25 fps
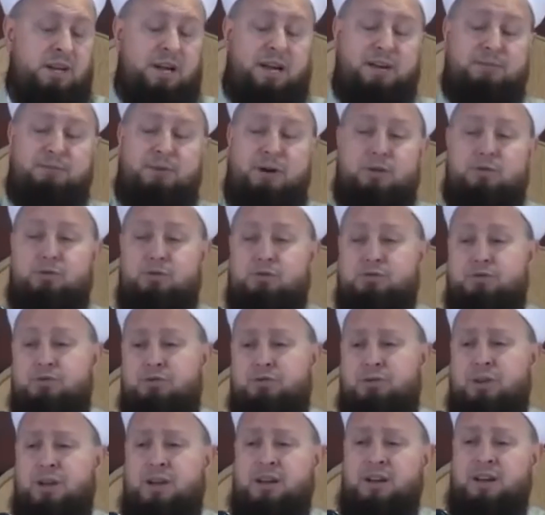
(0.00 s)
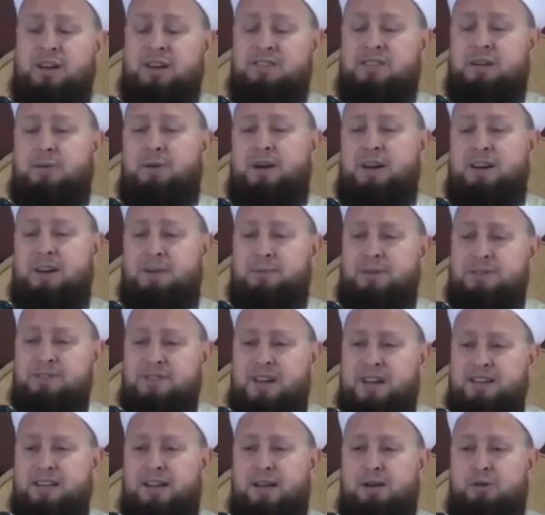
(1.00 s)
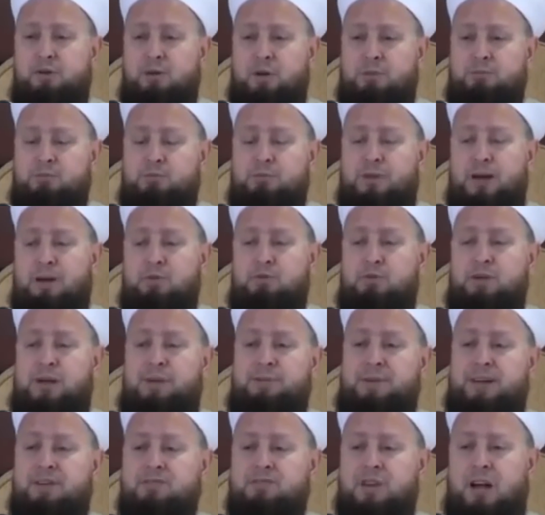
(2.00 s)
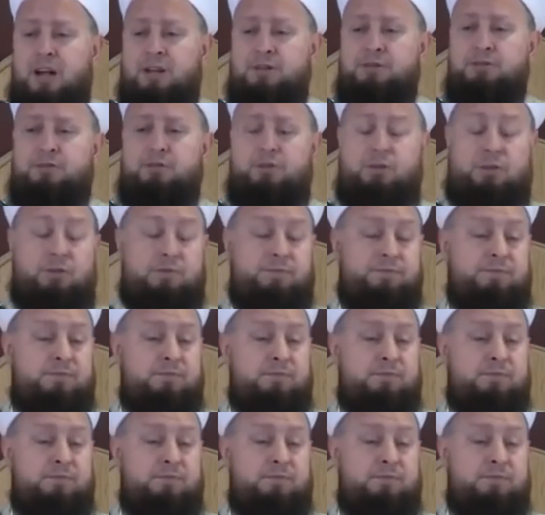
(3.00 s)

Yani bakıyorsun ne zaman Ramazan geliyor bu melun hemen saldırıyor.